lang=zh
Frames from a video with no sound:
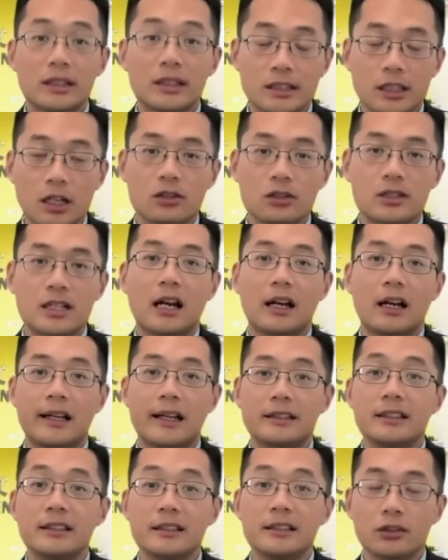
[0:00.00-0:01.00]
或校长
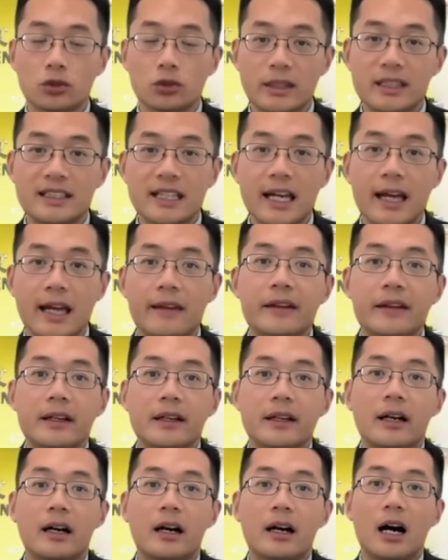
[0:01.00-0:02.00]
来进行推荐
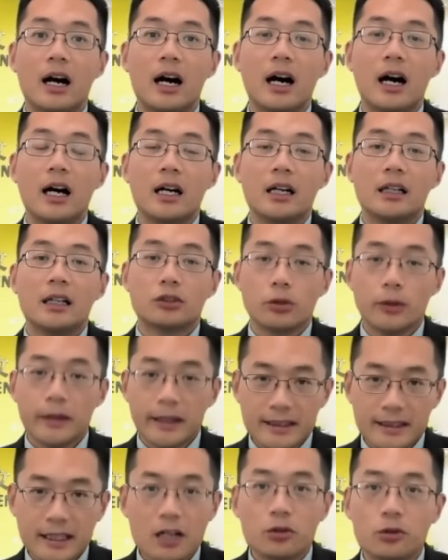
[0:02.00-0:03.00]
啊，
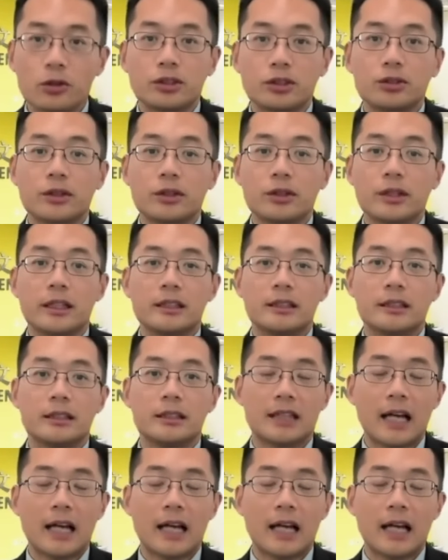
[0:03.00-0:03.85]
推荐过去，